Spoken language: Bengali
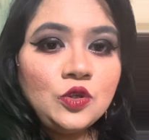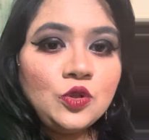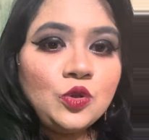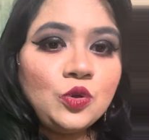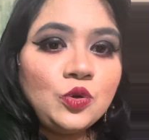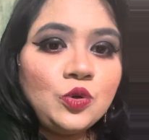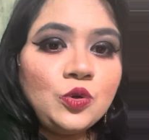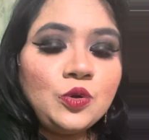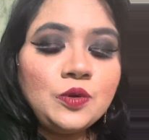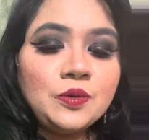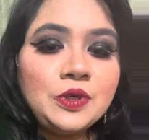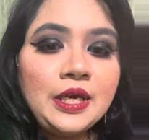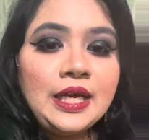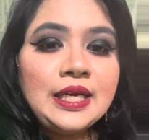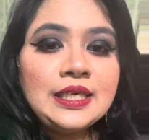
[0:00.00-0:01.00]
তো
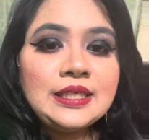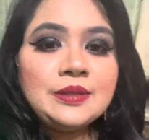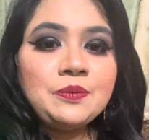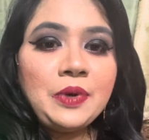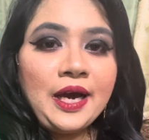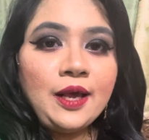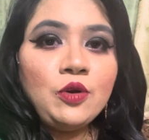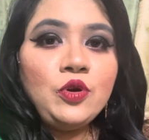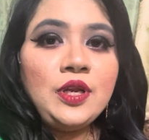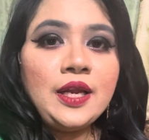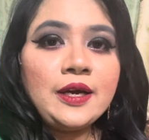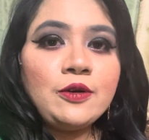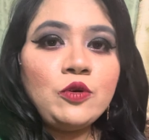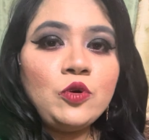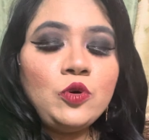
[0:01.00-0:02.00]
ভালোই
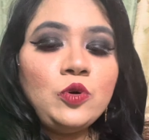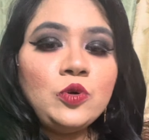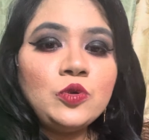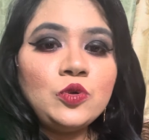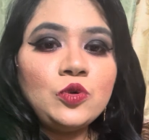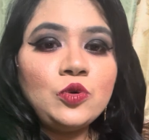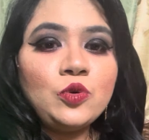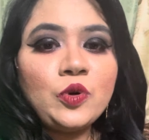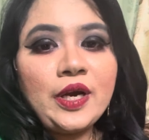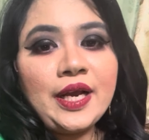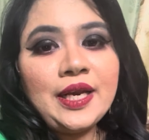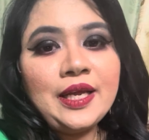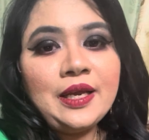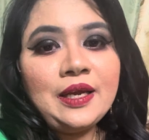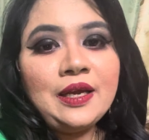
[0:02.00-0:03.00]
লাগলো তো
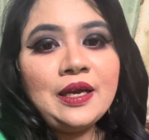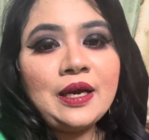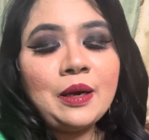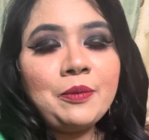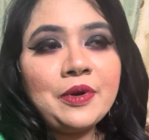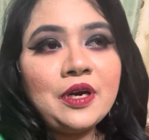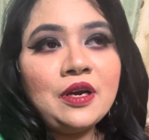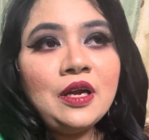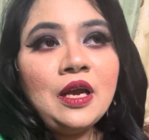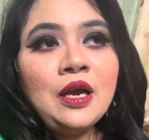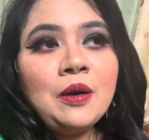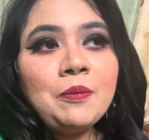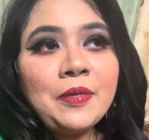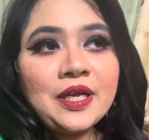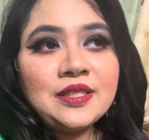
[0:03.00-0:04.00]
ওখানে আমার
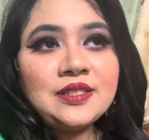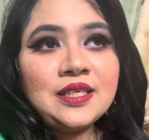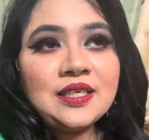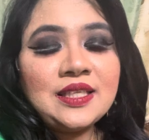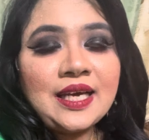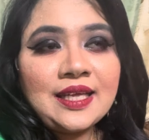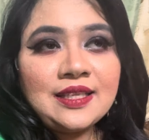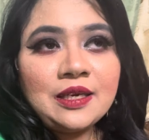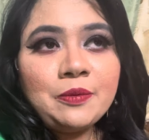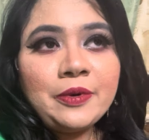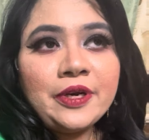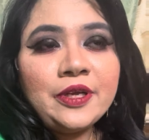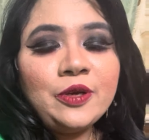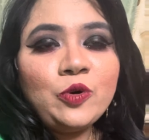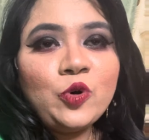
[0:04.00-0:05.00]
বাচ্চার দাদার
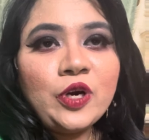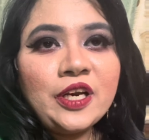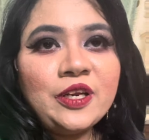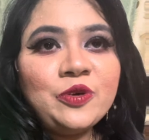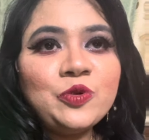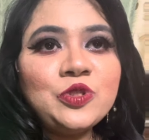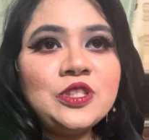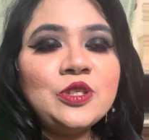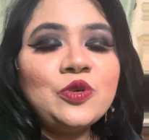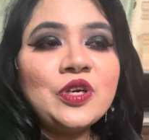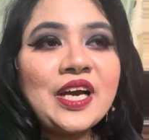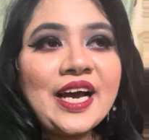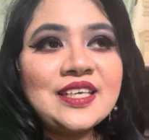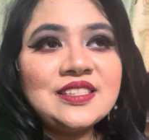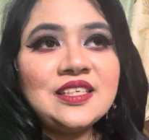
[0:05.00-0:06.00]
বাড়ি ওখানে হচ্ছে ওর
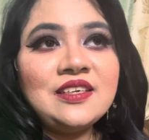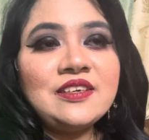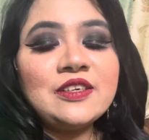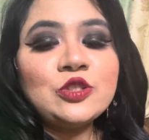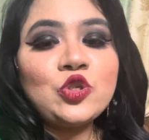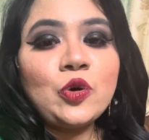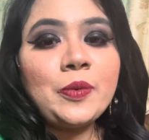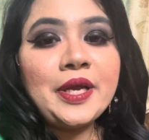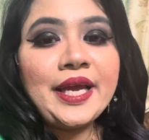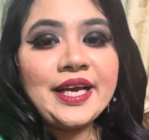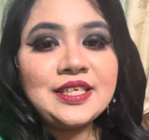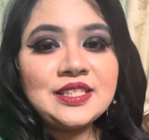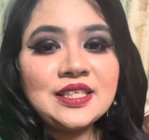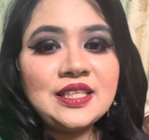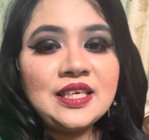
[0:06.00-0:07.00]
কাজিনরা সবাই
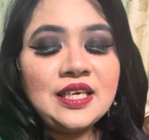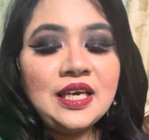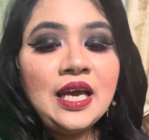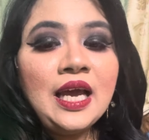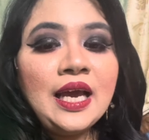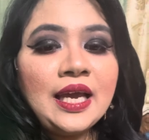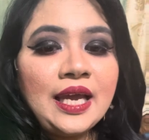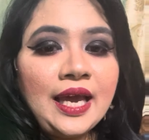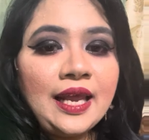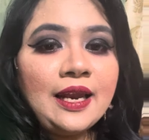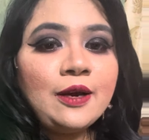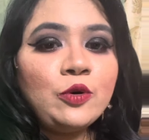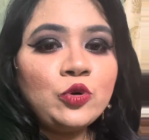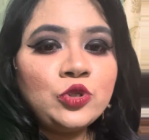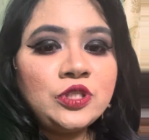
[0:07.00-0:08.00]
একসাথে খেলা
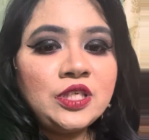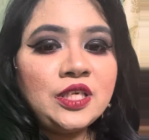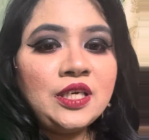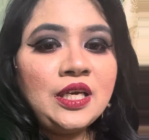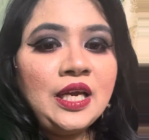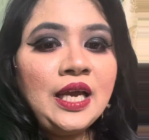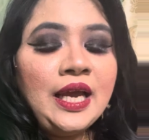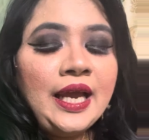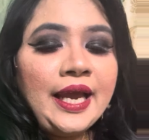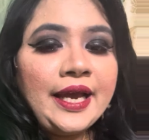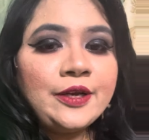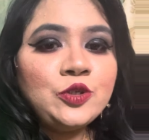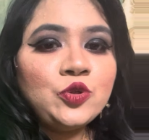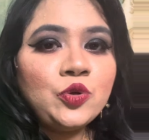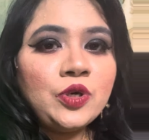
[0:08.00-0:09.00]
করছে
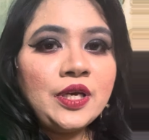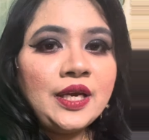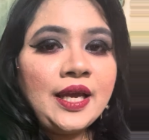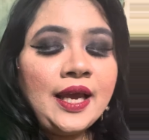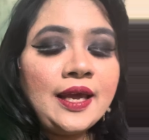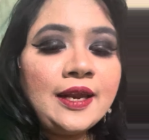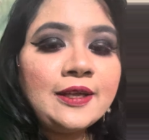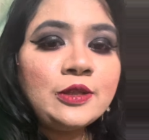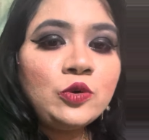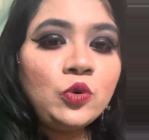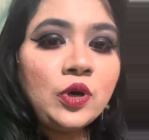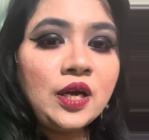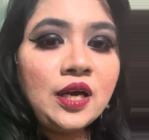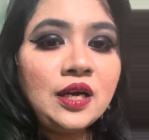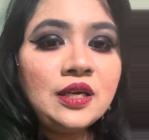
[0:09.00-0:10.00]
একসঙ্গে
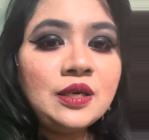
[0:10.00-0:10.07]
খেলাধুলা